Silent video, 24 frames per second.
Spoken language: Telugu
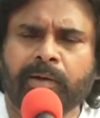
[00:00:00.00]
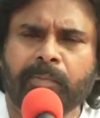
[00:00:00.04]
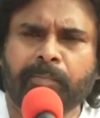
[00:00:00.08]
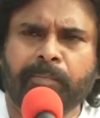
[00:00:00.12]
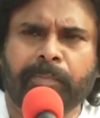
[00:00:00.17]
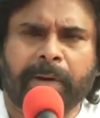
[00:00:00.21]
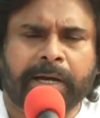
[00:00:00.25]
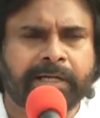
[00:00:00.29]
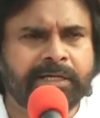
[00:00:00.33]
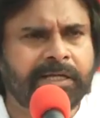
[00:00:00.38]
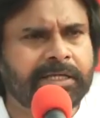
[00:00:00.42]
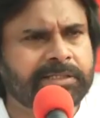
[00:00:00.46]

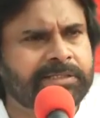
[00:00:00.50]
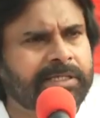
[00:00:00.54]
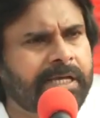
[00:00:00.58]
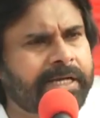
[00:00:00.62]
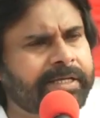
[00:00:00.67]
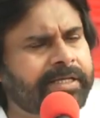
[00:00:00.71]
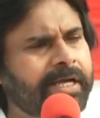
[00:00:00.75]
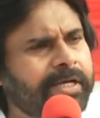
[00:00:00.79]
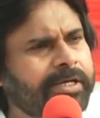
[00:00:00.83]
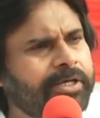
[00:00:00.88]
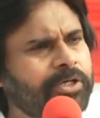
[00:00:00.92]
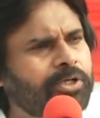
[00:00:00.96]
పంట
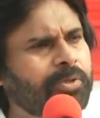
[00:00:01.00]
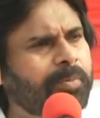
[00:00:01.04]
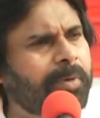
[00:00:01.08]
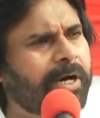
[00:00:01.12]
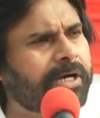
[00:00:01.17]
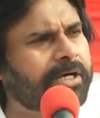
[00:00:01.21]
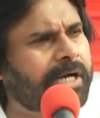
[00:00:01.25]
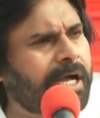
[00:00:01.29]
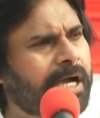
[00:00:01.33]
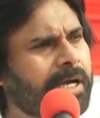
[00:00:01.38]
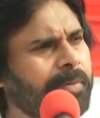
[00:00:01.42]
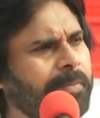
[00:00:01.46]
సరిగ్గా
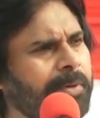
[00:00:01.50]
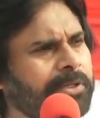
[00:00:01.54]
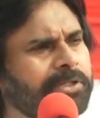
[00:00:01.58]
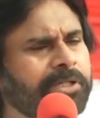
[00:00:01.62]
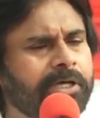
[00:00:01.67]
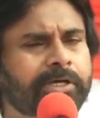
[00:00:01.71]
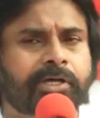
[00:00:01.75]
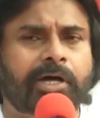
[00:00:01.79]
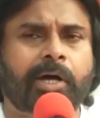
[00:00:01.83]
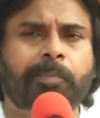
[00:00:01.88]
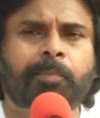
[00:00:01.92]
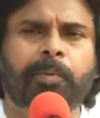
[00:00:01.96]
గిట్టుబాటు రాకపోతే
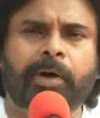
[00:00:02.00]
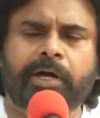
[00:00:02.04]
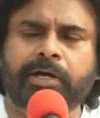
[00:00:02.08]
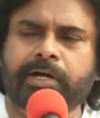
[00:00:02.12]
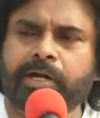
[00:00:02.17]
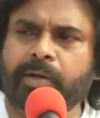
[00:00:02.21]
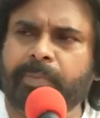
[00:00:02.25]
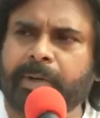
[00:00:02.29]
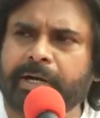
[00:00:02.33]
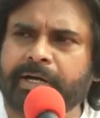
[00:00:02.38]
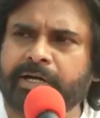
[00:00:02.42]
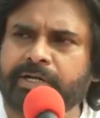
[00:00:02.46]
క్రాప్
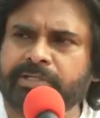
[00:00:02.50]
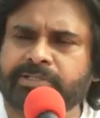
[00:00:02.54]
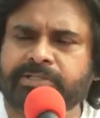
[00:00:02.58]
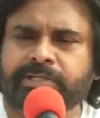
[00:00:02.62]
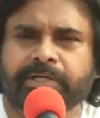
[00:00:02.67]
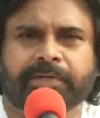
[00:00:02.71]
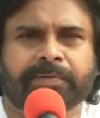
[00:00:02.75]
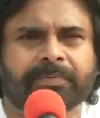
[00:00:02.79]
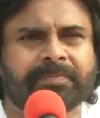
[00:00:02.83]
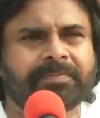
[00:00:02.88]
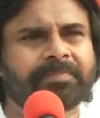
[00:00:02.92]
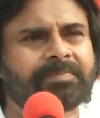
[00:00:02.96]
హాలిడే
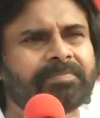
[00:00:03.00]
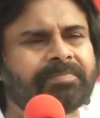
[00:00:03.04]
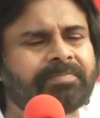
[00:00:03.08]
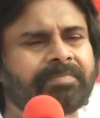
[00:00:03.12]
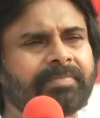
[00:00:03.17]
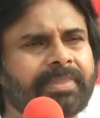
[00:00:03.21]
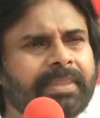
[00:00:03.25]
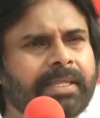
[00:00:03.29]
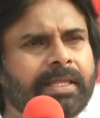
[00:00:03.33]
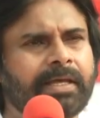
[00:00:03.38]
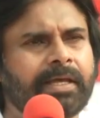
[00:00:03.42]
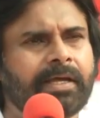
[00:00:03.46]
ప్రకటిస్తారు
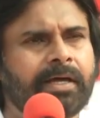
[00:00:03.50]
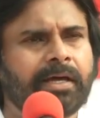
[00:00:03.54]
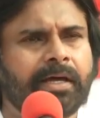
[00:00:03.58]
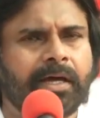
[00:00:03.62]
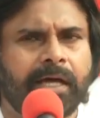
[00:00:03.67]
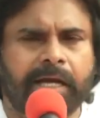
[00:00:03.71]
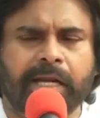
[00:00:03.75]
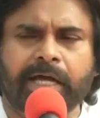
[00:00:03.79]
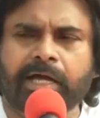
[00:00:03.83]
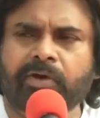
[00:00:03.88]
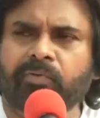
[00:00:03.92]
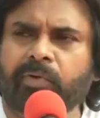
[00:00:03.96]

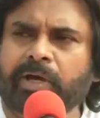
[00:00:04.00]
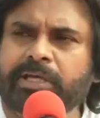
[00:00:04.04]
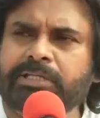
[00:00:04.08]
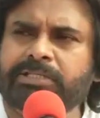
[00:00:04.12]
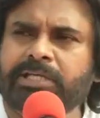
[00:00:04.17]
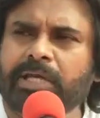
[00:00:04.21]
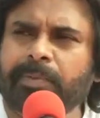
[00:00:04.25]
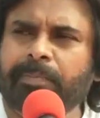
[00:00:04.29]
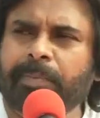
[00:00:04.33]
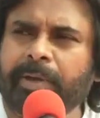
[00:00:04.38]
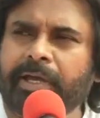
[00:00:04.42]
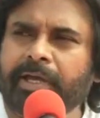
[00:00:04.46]
అలాగే
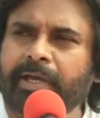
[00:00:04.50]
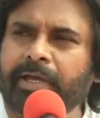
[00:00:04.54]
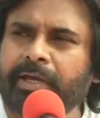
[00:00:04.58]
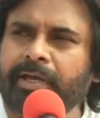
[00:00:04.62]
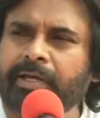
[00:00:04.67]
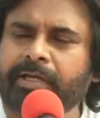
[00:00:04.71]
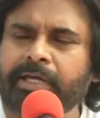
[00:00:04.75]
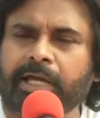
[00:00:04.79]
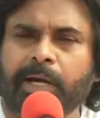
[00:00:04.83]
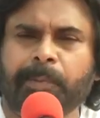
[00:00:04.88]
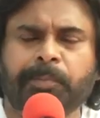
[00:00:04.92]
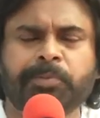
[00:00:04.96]
వైసీపీ
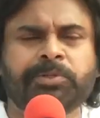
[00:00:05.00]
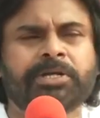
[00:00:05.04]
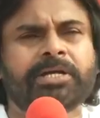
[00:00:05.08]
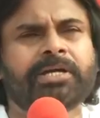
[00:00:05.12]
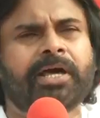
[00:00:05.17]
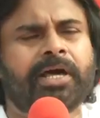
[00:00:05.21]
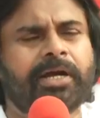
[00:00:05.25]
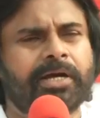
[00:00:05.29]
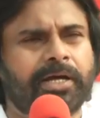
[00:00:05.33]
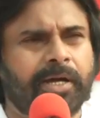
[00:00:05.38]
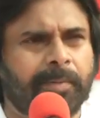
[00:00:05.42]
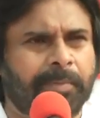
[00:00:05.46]
కరప్షన్
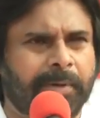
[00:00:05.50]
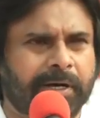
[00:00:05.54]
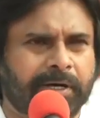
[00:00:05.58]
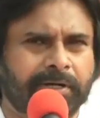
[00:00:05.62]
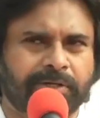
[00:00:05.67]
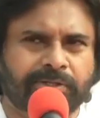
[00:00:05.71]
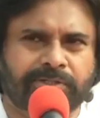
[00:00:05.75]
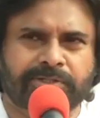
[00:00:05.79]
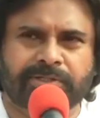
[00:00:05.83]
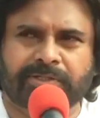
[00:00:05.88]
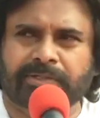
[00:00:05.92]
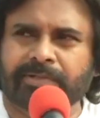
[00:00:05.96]
హాలిడే
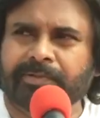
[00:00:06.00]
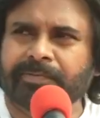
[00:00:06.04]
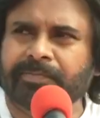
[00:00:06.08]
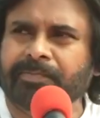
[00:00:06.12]
ప్రకటించింది